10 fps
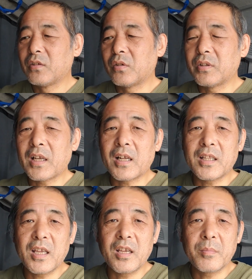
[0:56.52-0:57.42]
その中
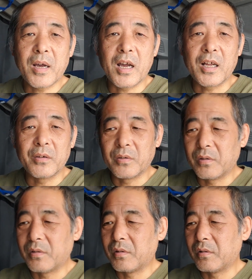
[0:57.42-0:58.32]
で、まあ、あ
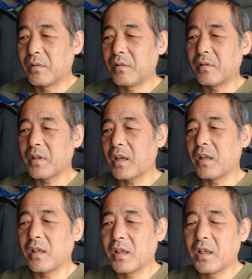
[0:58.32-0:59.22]
の、ね、
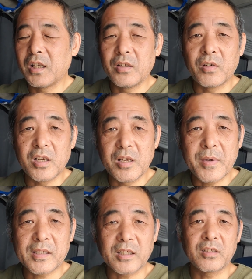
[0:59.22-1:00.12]
いろいろ言い
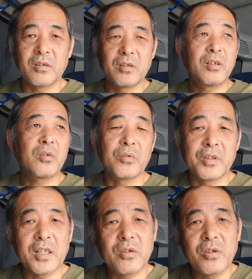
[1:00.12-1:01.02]
ましたけど、こ
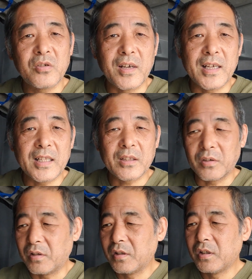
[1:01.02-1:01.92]
んな上司は嫌だ
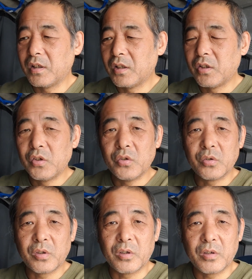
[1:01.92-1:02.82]
とい
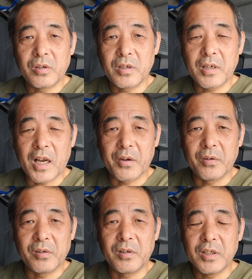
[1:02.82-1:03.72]
うのを、あ
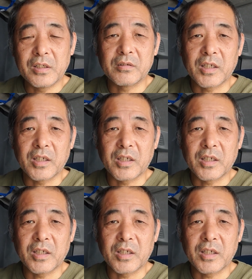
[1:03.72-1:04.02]
の、いく